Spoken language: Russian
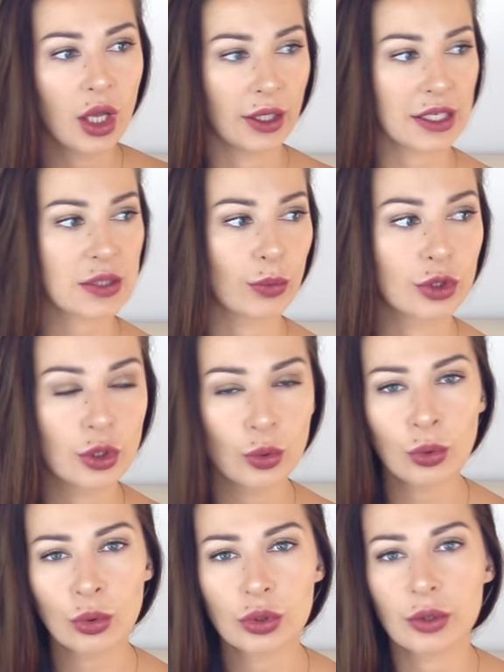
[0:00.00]
я
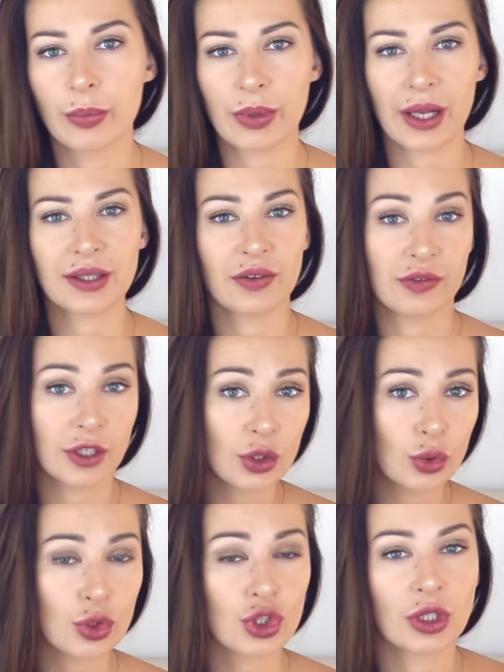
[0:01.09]
смотрю про это
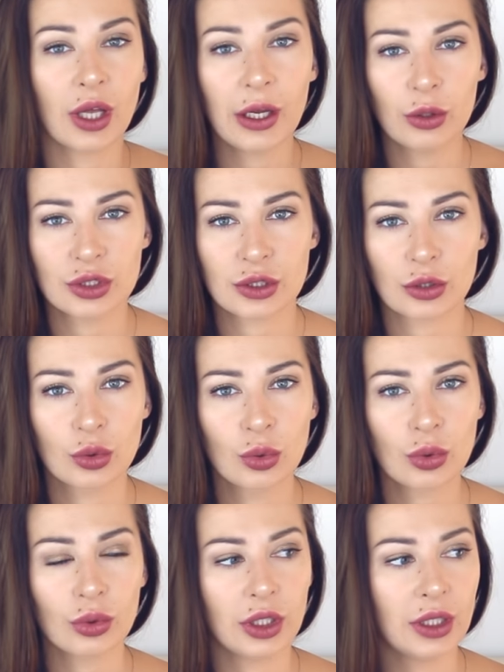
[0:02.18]
видео, читаю
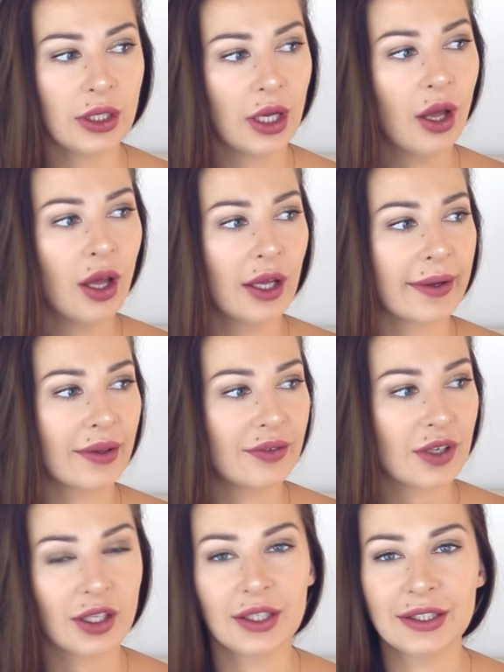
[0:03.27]
литературу, и я,
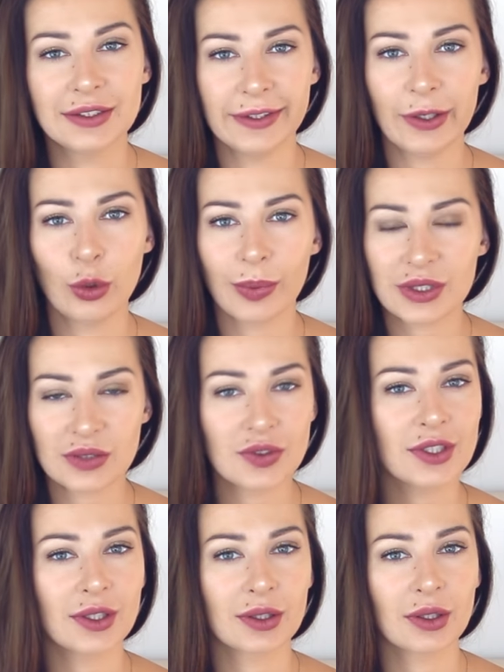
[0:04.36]
наверное, неделю
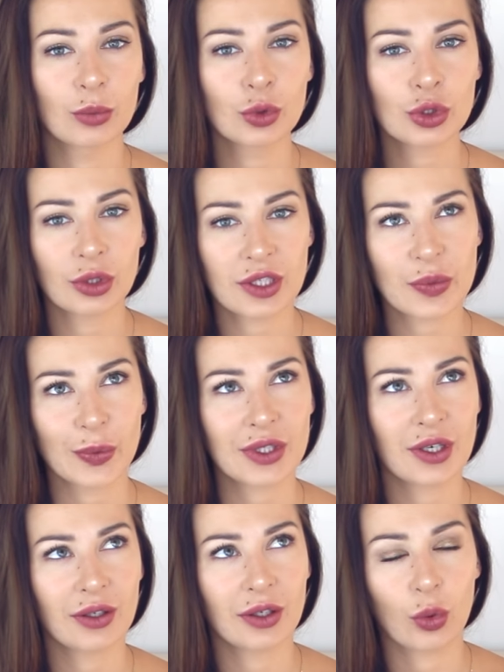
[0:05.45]
посвятила тому, что я
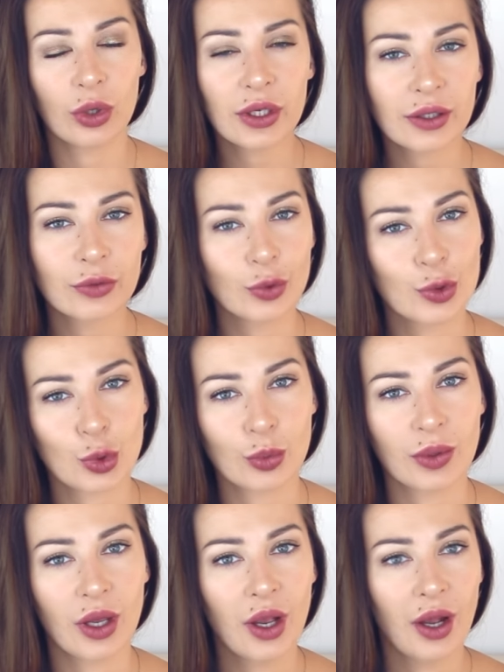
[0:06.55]
смотрела ролики в
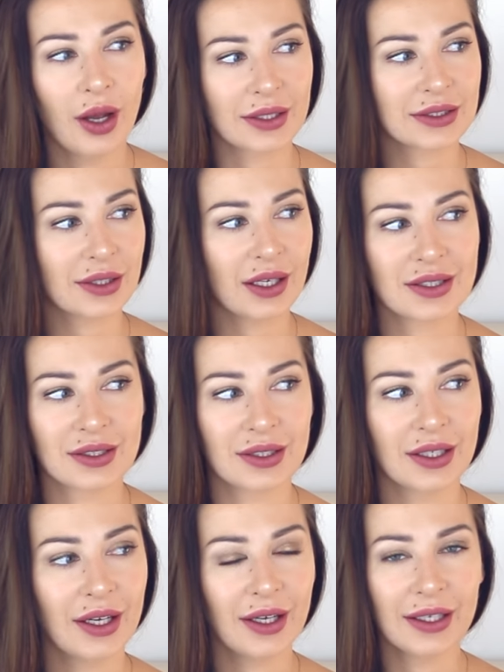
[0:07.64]
YouTube,
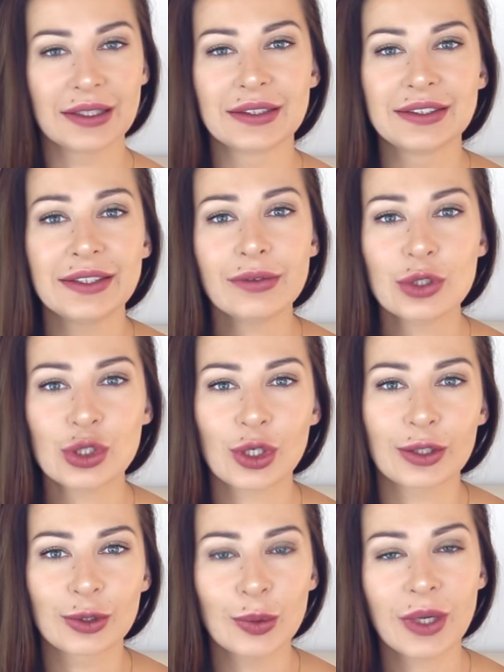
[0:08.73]
рассказы э,
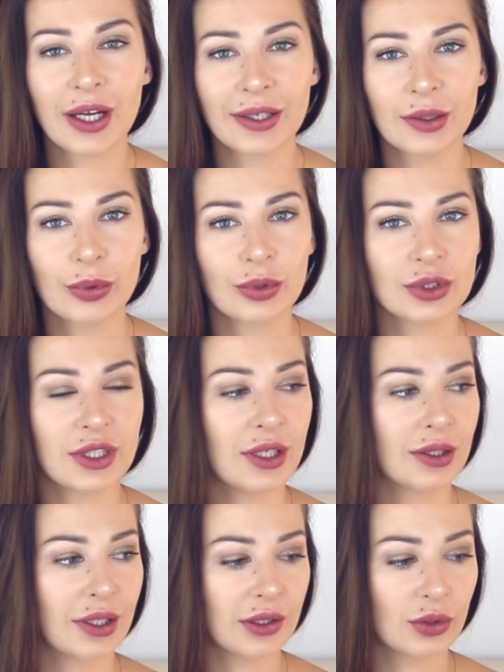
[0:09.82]
девушек о том, как они похудели
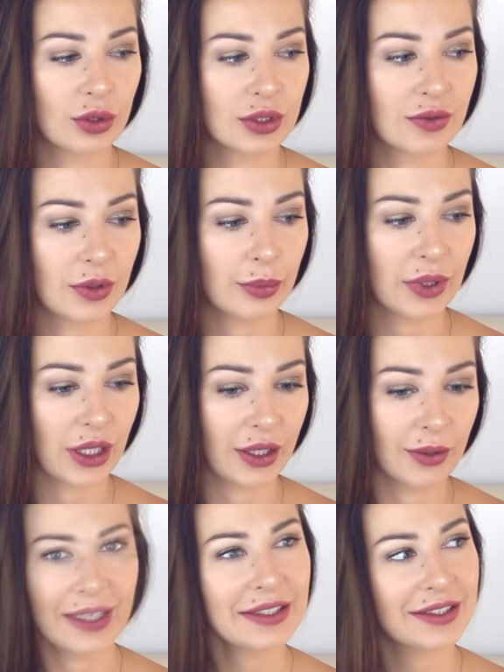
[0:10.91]
на интуитивном
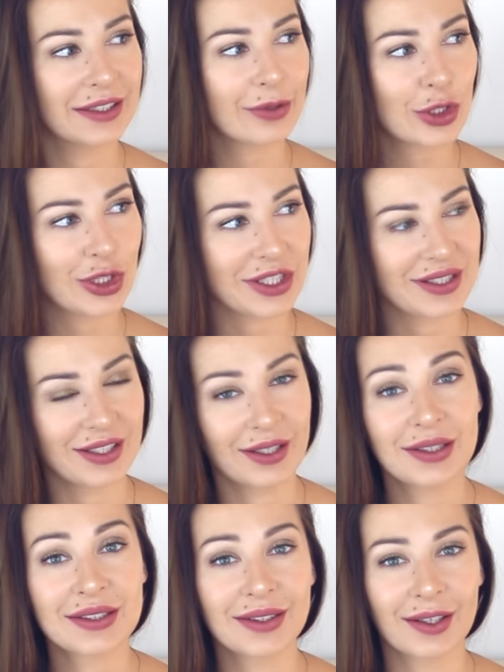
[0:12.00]
питании. Эти девушки
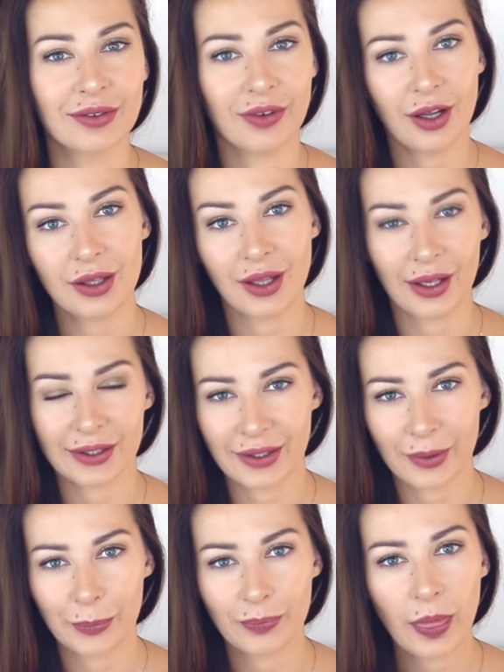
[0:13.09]
разделились на два лагеря.